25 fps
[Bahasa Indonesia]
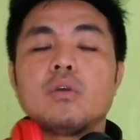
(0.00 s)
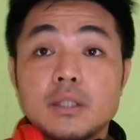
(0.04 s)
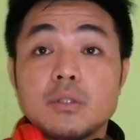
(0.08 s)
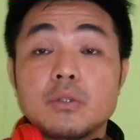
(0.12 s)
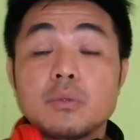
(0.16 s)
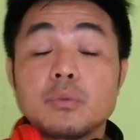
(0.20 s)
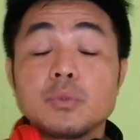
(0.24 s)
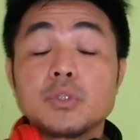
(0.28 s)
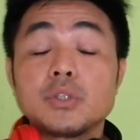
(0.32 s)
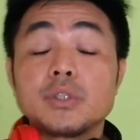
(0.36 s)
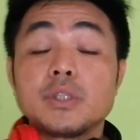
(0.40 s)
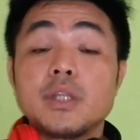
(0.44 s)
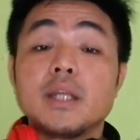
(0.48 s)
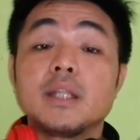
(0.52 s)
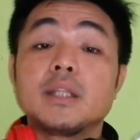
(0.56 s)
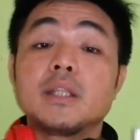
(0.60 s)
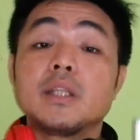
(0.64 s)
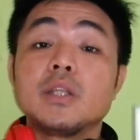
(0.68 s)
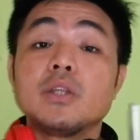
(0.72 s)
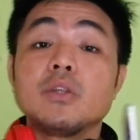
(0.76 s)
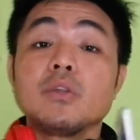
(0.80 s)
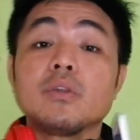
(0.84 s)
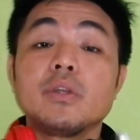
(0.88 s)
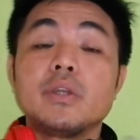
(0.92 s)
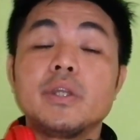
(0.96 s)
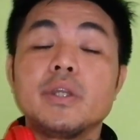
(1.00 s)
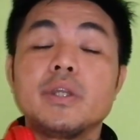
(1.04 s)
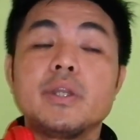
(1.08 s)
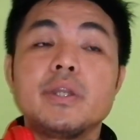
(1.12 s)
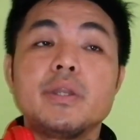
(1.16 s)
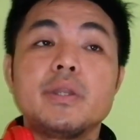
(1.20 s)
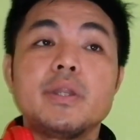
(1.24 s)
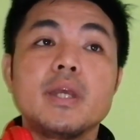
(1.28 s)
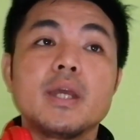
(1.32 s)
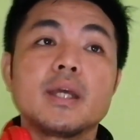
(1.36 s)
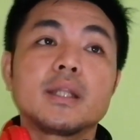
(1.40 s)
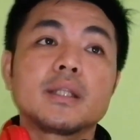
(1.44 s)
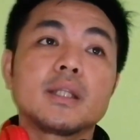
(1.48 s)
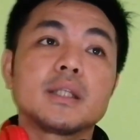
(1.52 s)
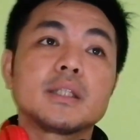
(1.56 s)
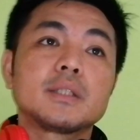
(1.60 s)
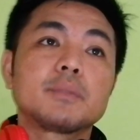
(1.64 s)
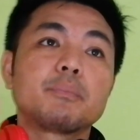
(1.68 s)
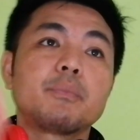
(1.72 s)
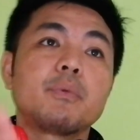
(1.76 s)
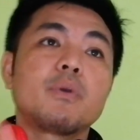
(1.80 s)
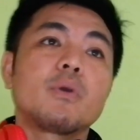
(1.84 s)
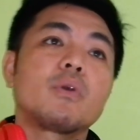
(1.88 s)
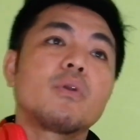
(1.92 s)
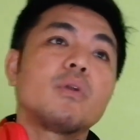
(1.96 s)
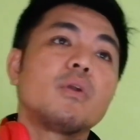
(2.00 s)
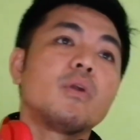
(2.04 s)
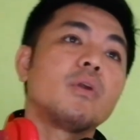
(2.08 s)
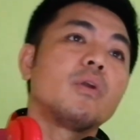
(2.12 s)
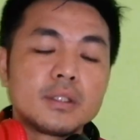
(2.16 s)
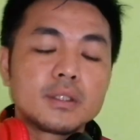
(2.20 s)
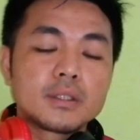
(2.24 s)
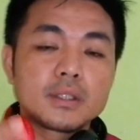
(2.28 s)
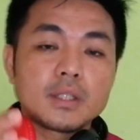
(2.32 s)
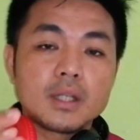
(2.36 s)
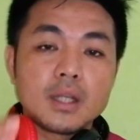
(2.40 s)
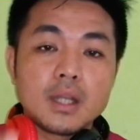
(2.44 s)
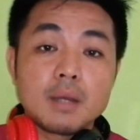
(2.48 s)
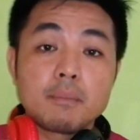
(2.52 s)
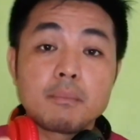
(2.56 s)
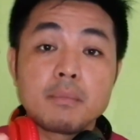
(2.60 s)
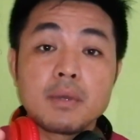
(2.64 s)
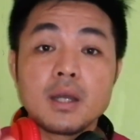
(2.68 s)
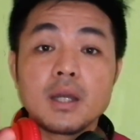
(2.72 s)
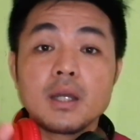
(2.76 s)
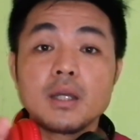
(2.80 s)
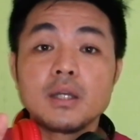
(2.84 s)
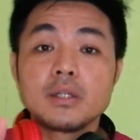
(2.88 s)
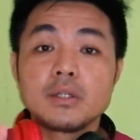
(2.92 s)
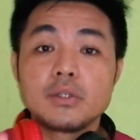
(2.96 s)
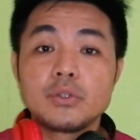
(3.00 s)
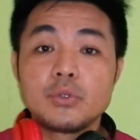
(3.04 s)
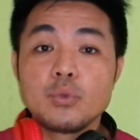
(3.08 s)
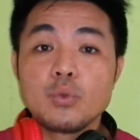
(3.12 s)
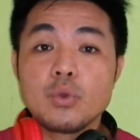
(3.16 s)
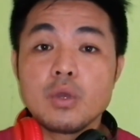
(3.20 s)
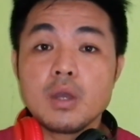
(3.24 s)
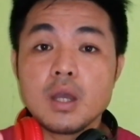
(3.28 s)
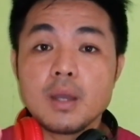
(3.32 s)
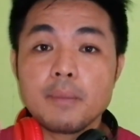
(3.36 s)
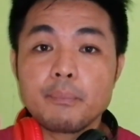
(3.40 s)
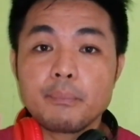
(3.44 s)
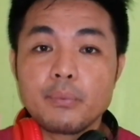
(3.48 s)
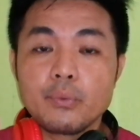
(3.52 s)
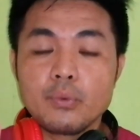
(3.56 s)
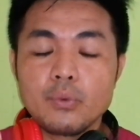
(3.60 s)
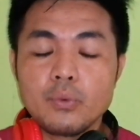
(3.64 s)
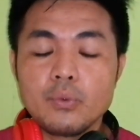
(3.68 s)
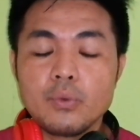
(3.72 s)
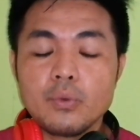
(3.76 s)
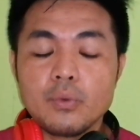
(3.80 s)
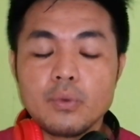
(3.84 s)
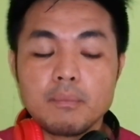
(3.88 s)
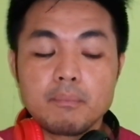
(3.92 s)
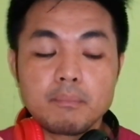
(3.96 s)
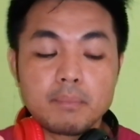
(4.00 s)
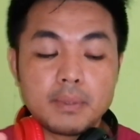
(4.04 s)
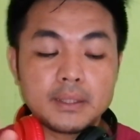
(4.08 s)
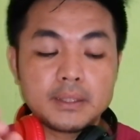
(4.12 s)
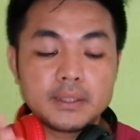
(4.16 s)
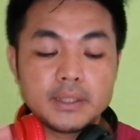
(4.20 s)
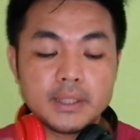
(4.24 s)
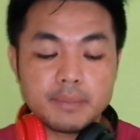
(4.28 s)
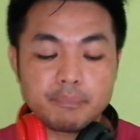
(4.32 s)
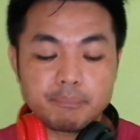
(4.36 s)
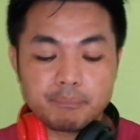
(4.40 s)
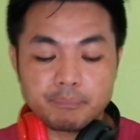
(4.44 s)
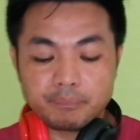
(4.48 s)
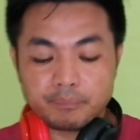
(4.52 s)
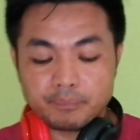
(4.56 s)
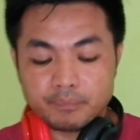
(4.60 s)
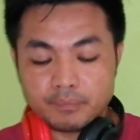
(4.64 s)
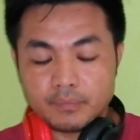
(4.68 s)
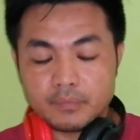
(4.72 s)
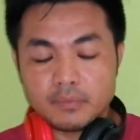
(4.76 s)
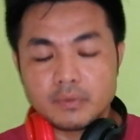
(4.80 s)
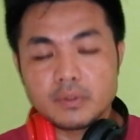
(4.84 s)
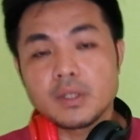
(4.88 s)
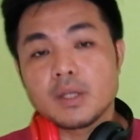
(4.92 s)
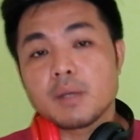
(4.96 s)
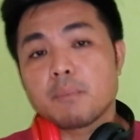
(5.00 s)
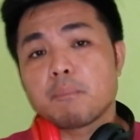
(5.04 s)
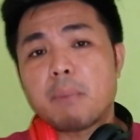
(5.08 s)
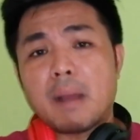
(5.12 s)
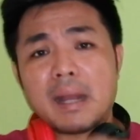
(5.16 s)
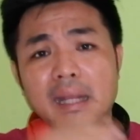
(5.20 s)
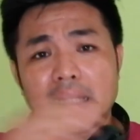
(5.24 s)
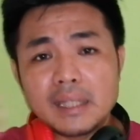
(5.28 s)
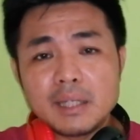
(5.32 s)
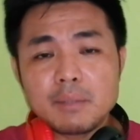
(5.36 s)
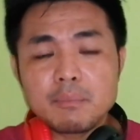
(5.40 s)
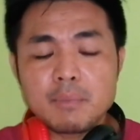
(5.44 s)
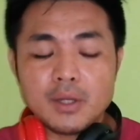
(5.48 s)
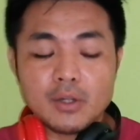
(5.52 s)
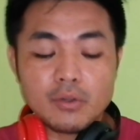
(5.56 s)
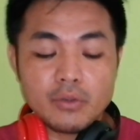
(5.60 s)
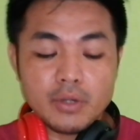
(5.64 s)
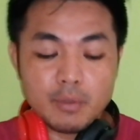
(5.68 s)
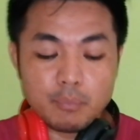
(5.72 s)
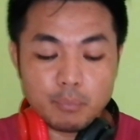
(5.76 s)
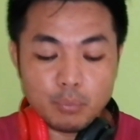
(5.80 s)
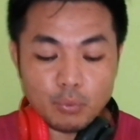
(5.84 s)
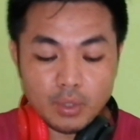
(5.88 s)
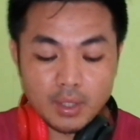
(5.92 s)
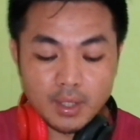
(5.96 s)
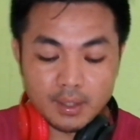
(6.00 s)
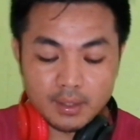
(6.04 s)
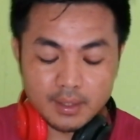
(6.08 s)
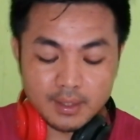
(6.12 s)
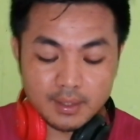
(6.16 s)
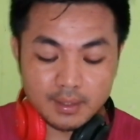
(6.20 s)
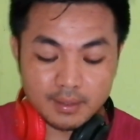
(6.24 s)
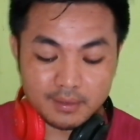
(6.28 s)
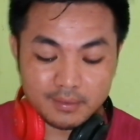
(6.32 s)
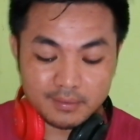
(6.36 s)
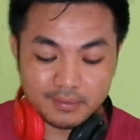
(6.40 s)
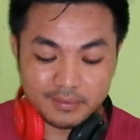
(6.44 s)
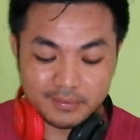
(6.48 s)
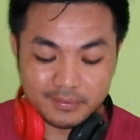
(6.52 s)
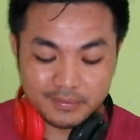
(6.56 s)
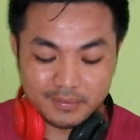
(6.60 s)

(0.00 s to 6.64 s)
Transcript: terus dia tidur di, di atas pokok selama 24 jam ya pagi baru dia pulang lah